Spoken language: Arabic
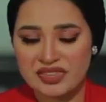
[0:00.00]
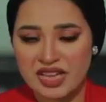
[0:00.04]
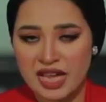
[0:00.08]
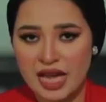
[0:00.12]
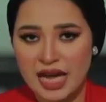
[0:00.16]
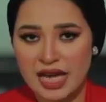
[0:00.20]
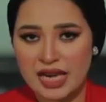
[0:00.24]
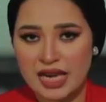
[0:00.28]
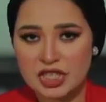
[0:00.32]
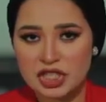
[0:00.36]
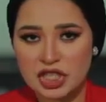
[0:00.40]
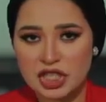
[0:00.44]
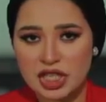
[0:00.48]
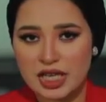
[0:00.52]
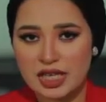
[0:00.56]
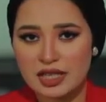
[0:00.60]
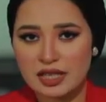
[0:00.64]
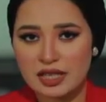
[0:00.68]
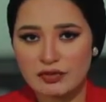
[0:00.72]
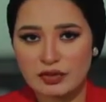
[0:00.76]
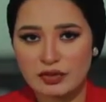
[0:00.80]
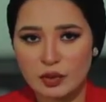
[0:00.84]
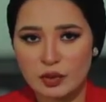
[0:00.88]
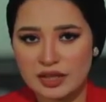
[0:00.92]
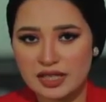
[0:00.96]
علشان
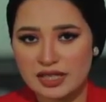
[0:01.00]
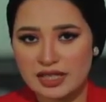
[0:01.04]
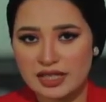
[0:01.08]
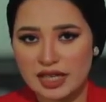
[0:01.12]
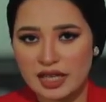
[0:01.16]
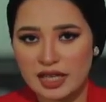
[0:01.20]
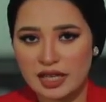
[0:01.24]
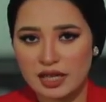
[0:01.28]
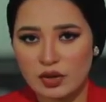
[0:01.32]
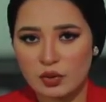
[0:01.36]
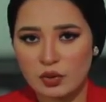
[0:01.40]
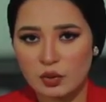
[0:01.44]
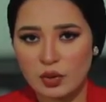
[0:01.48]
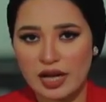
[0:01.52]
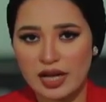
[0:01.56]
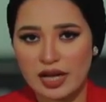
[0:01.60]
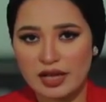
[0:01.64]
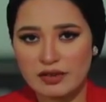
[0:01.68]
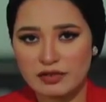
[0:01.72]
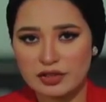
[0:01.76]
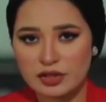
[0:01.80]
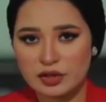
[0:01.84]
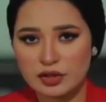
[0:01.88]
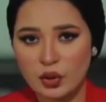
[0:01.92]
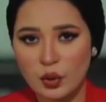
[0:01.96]
كده في الوقت ده
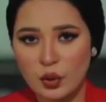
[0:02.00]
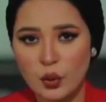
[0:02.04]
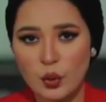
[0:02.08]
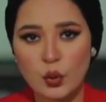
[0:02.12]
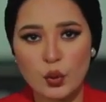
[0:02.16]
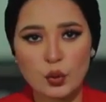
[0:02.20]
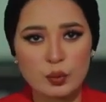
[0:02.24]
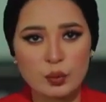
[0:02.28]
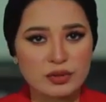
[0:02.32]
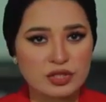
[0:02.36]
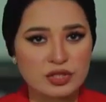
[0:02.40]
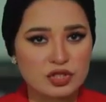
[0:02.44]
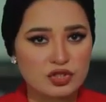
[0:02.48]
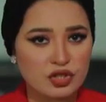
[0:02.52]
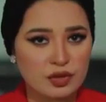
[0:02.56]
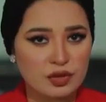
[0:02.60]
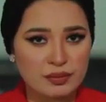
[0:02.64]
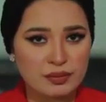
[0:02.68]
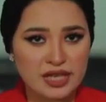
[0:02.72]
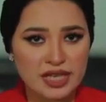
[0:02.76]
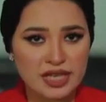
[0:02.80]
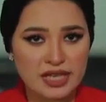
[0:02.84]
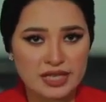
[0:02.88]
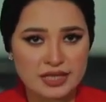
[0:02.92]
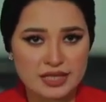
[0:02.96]
وقفت حكومة
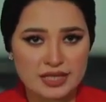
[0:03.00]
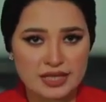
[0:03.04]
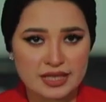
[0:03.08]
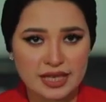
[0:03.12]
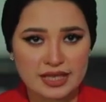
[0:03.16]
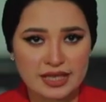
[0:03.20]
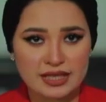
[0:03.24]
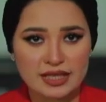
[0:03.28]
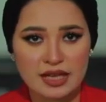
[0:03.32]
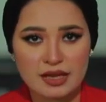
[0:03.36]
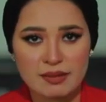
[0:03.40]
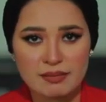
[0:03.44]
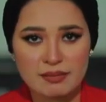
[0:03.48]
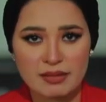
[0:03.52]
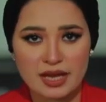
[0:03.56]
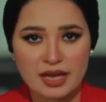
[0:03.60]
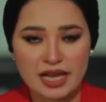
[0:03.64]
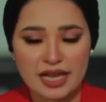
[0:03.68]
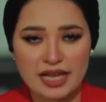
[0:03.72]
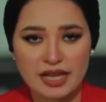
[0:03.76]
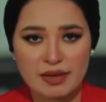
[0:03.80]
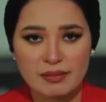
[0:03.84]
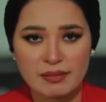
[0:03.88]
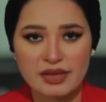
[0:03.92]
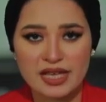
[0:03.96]
جامبيا استخدام
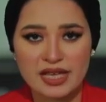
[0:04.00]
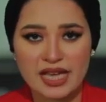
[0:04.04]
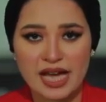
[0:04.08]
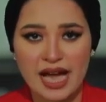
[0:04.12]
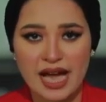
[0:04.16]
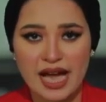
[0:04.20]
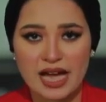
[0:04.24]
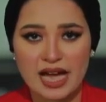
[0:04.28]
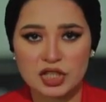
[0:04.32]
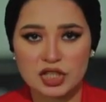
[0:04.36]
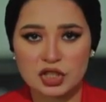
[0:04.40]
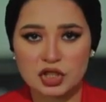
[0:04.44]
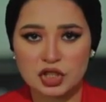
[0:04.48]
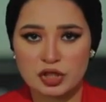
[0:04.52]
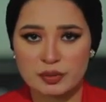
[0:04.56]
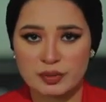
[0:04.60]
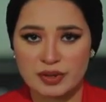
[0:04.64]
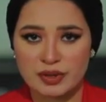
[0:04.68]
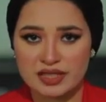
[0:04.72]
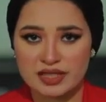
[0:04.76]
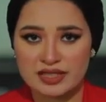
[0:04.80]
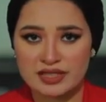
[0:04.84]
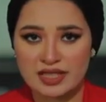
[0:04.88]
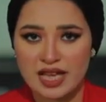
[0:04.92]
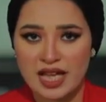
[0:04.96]
جميع
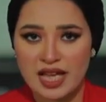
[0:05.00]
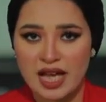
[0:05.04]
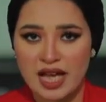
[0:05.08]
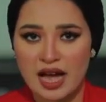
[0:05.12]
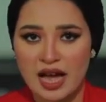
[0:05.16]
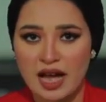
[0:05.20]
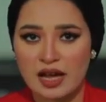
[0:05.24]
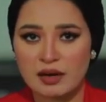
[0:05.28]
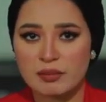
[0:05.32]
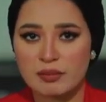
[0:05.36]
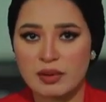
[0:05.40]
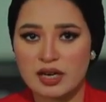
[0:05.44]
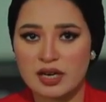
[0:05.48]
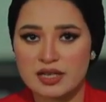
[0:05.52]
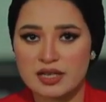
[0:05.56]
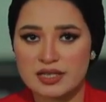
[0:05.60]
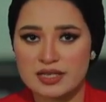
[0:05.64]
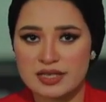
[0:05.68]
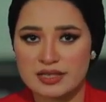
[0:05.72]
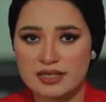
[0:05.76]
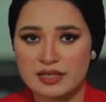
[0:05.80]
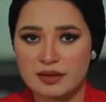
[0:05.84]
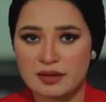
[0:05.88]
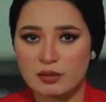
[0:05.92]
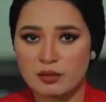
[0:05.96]
أشربة
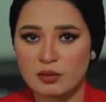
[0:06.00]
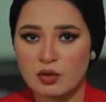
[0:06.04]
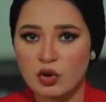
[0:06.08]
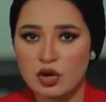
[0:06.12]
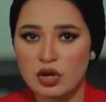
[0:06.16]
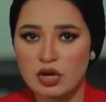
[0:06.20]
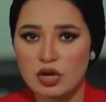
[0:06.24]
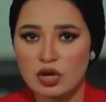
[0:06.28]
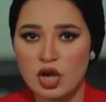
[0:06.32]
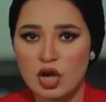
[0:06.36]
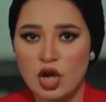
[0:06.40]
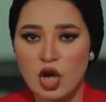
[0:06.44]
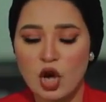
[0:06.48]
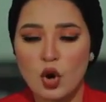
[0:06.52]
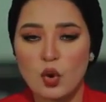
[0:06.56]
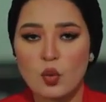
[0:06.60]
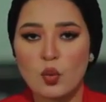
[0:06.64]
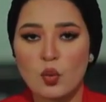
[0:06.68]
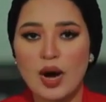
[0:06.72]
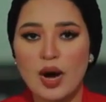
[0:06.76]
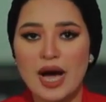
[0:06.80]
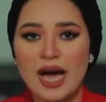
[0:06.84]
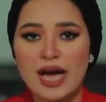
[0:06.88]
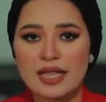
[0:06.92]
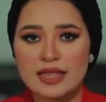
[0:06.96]
الباراسيتامول
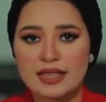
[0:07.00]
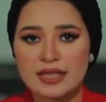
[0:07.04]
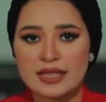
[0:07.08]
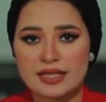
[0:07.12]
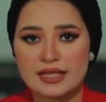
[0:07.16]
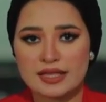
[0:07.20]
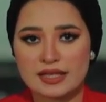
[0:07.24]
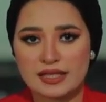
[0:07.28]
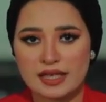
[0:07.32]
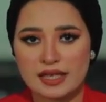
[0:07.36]
وحثت